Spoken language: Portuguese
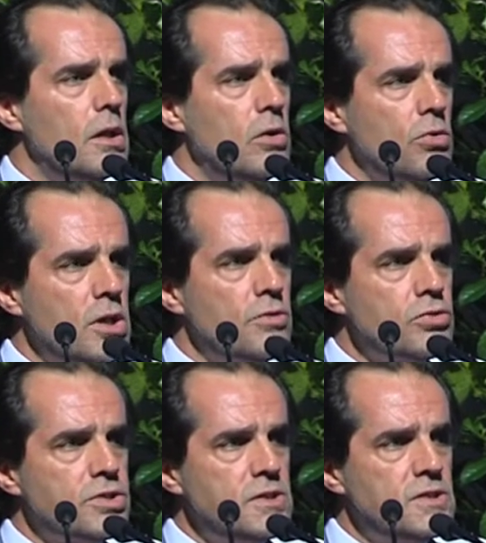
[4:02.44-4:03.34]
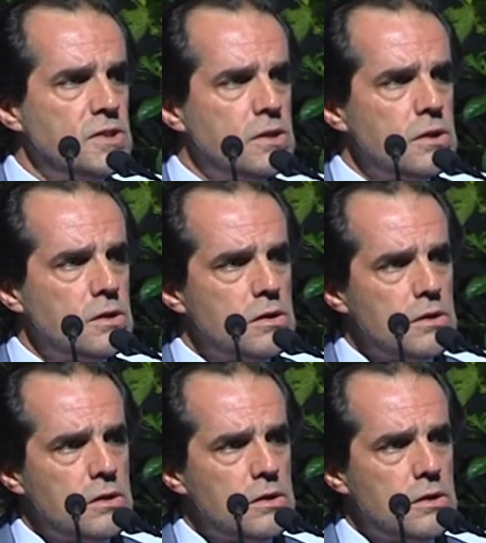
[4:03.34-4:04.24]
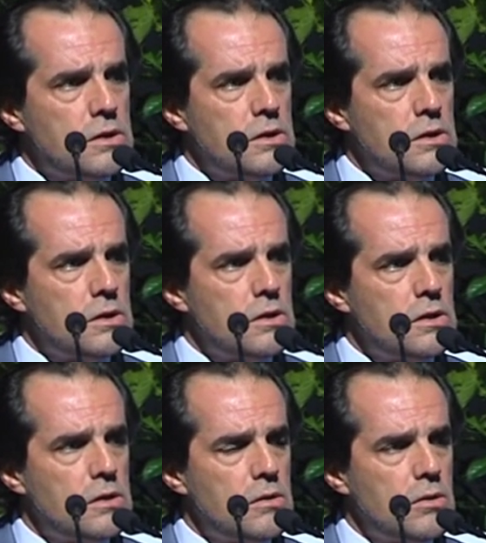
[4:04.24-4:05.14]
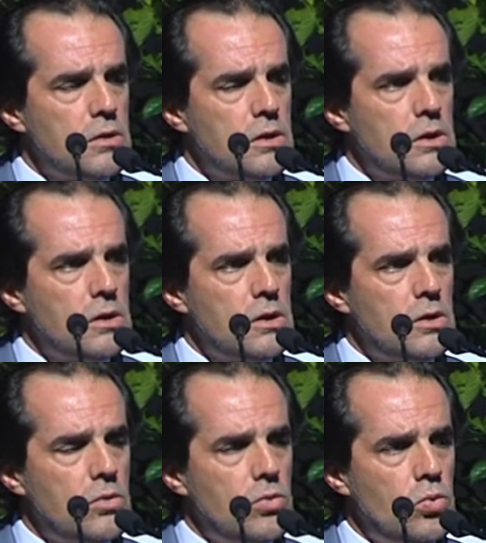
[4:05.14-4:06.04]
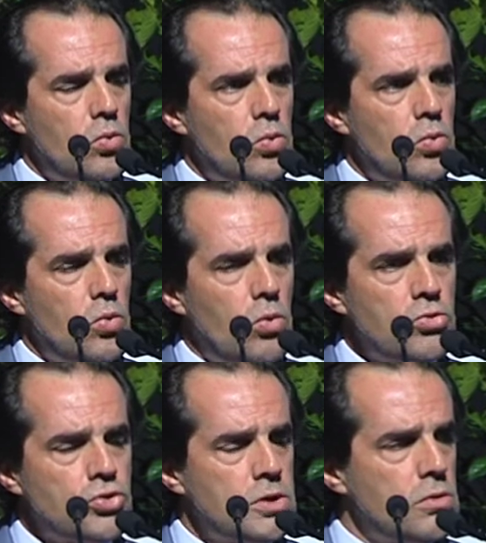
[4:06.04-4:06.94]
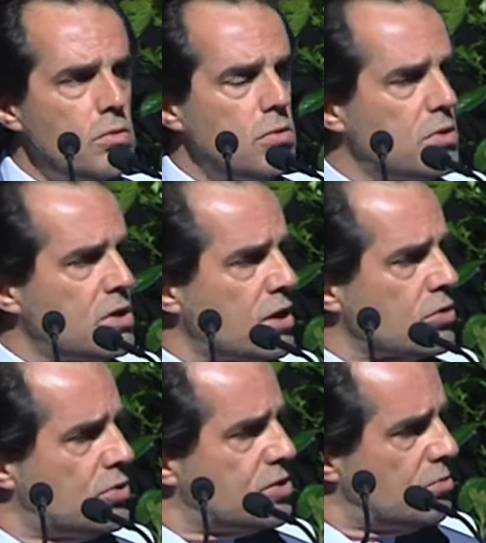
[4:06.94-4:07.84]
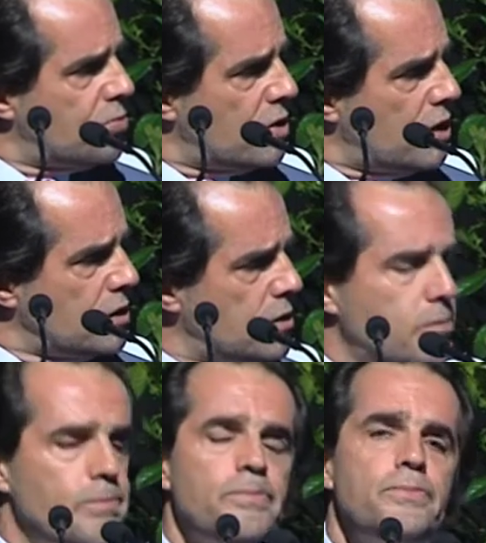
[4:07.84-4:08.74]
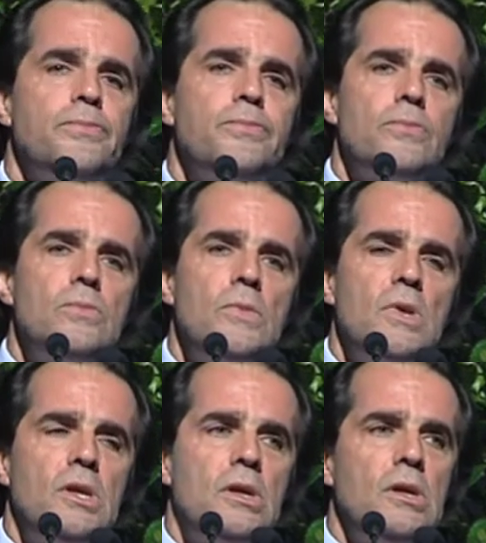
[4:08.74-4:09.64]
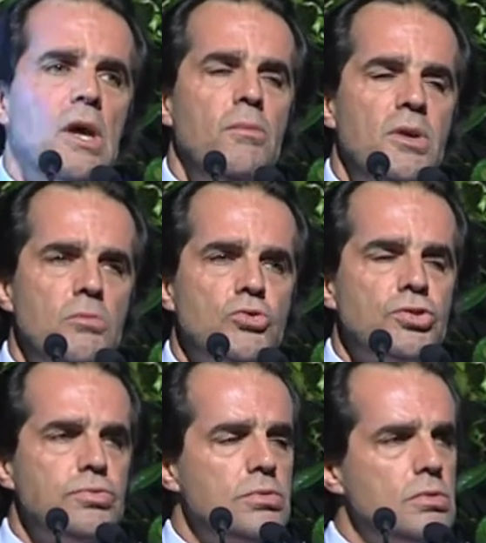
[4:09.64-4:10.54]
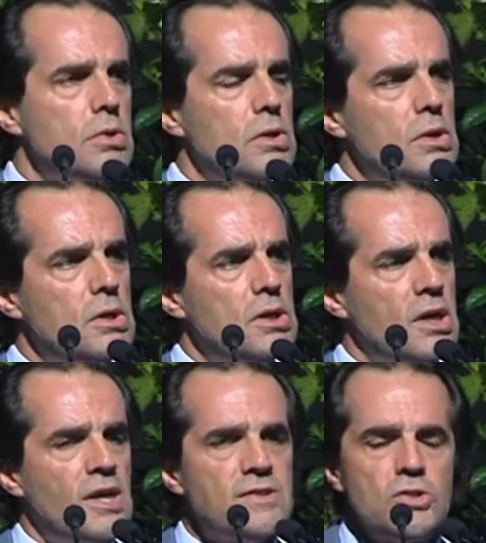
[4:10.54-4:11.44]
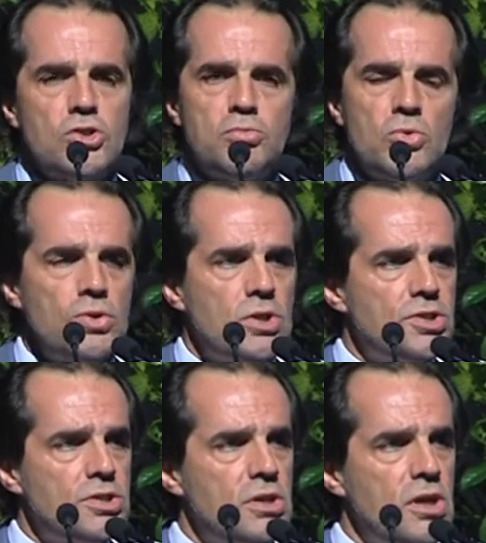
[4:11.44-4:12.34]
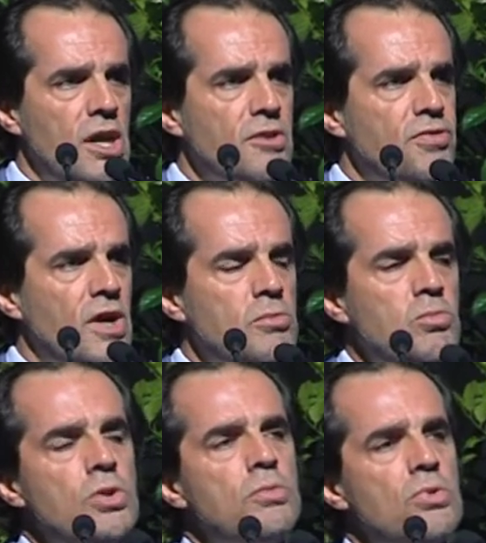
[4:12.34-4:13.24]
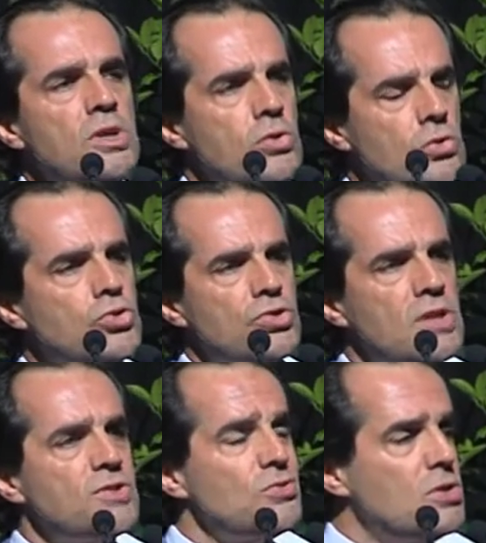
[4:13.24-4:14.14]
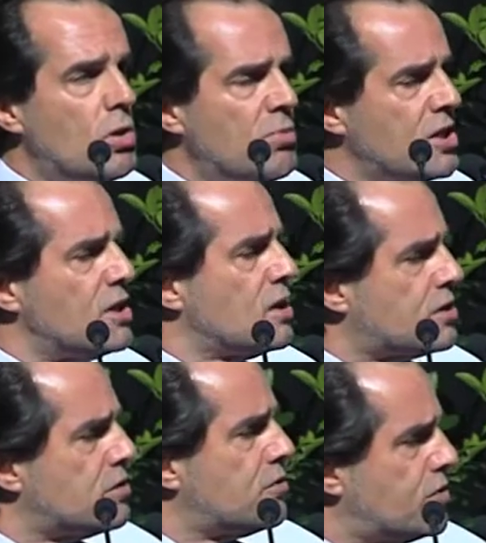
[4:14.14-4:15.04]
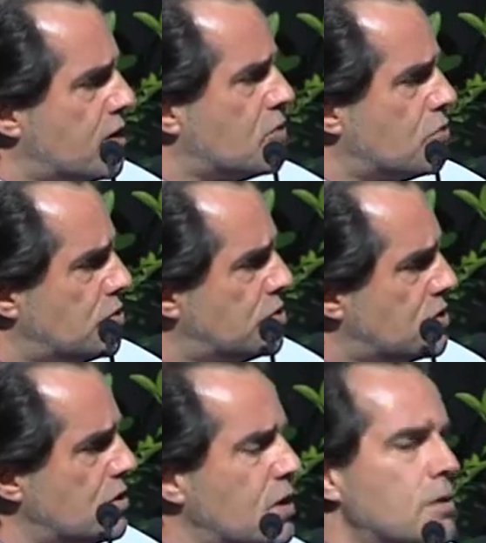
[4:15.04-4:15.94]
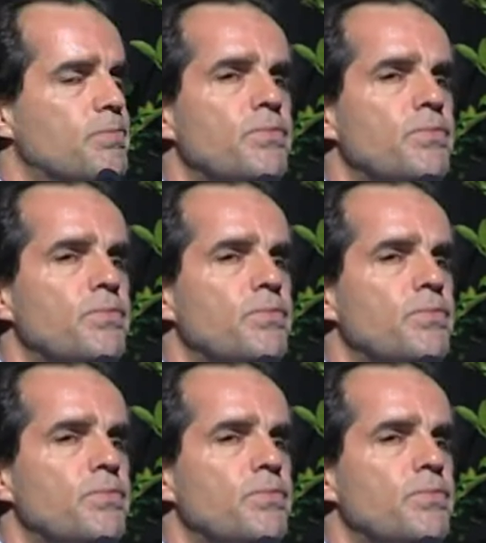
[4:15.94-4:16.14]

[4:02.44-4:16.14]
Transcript: Eu queria vos dizer que o, o Museu de Arte Contemporânea que abrimos na Casa das Mudas é de facto muito bonito e é um sucesso e é uma grande atratividade turística